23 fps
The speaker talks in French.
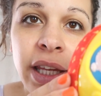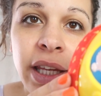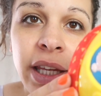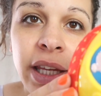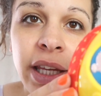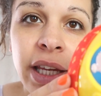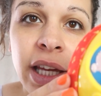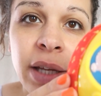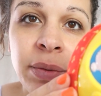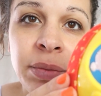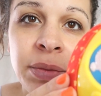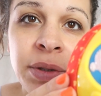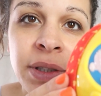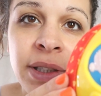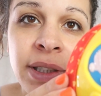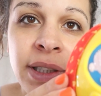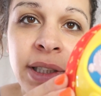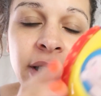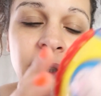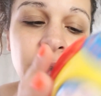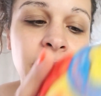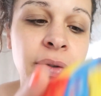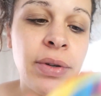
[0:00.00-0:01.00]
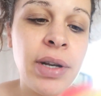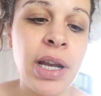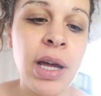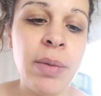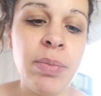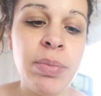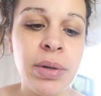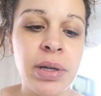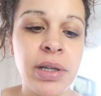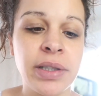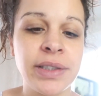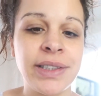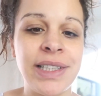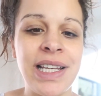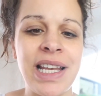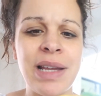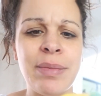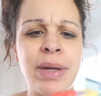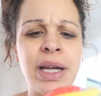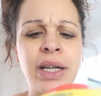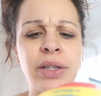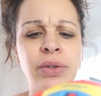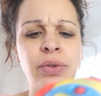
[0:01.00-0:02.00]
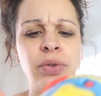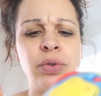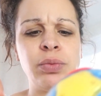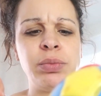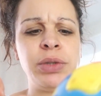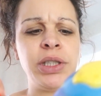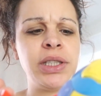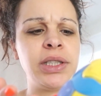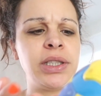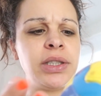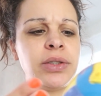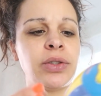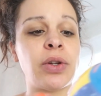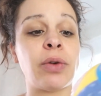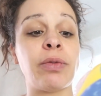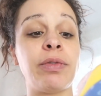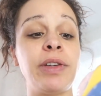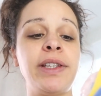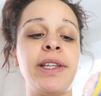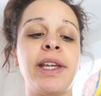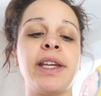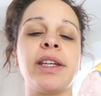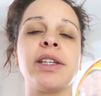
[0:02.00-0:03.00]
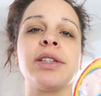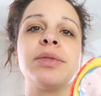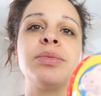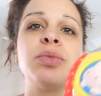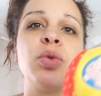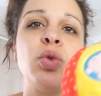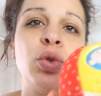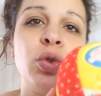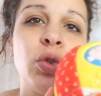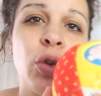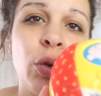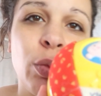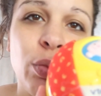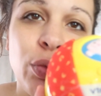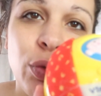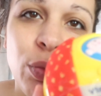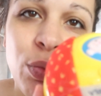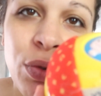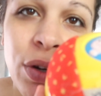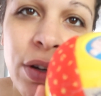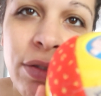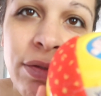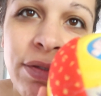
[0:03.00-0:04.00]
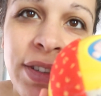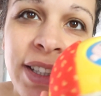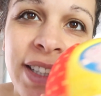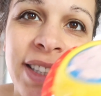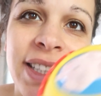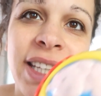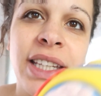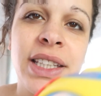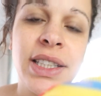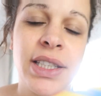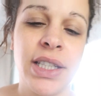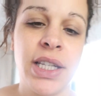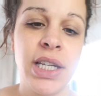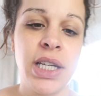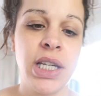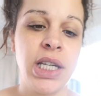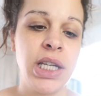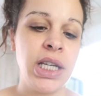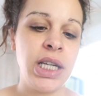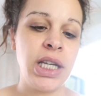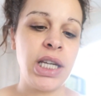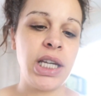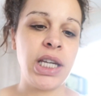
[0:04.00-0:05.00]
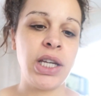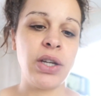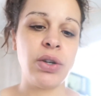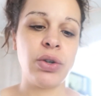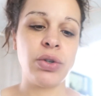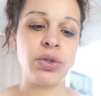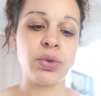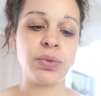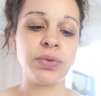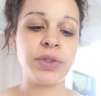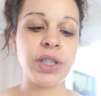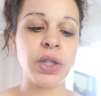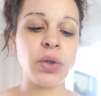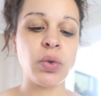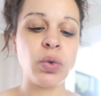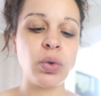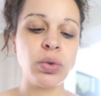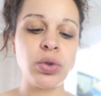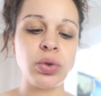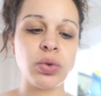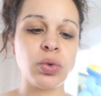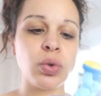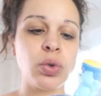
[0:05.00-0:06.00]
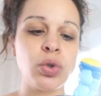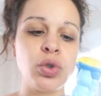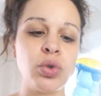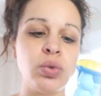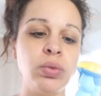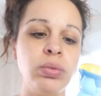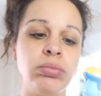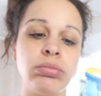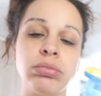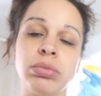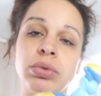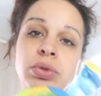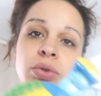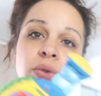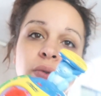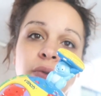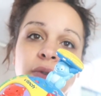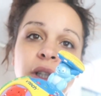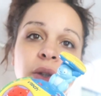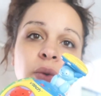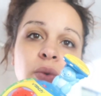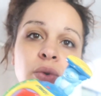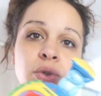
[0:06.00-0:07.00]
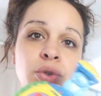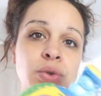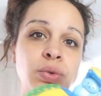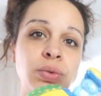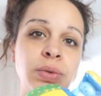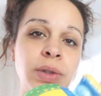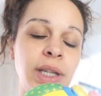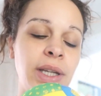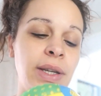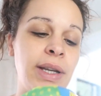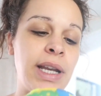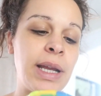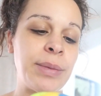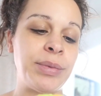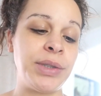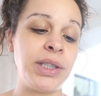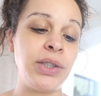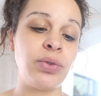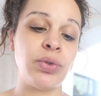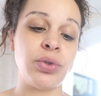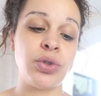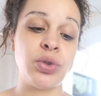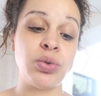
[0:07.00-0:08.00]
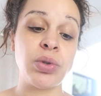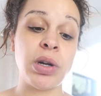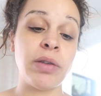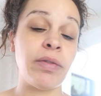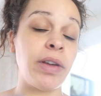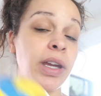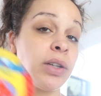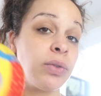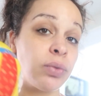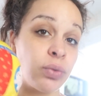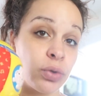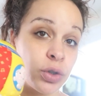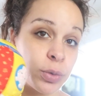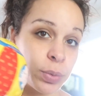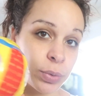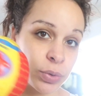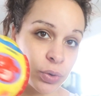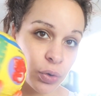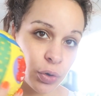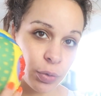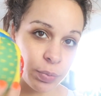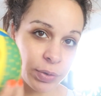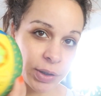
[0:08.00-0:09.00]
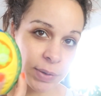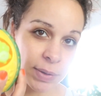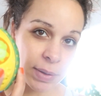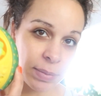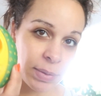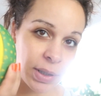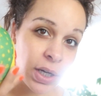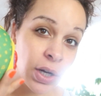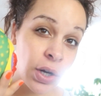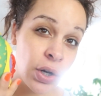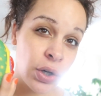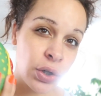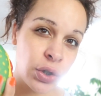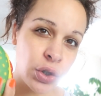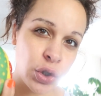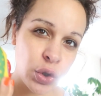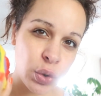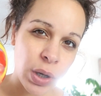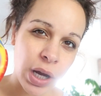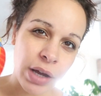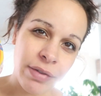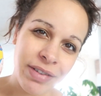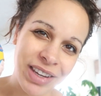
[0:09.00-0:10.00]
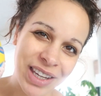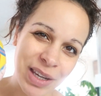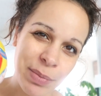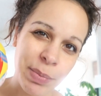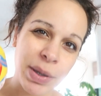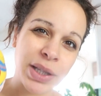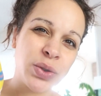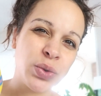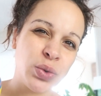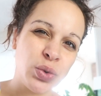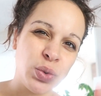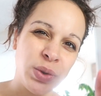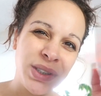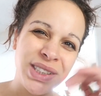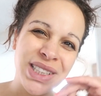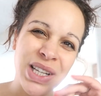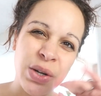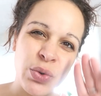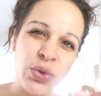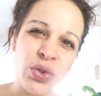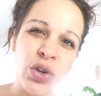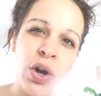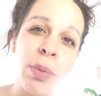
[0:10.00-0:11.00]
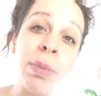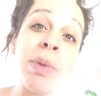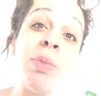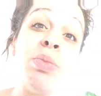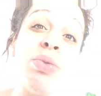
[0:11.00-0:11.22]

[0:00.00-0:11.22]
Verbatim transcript: et un petit euh, lapin. C'est de la marque Tommy, non Vtech, autant pour moi, Vtech. Et euh, je trouve ça trop, trop chou. Je trouve ça trop chou et la petite joue avec, donc je pense que le petit bébé jouera avec. Pas tout de suite, il y a le temps, mais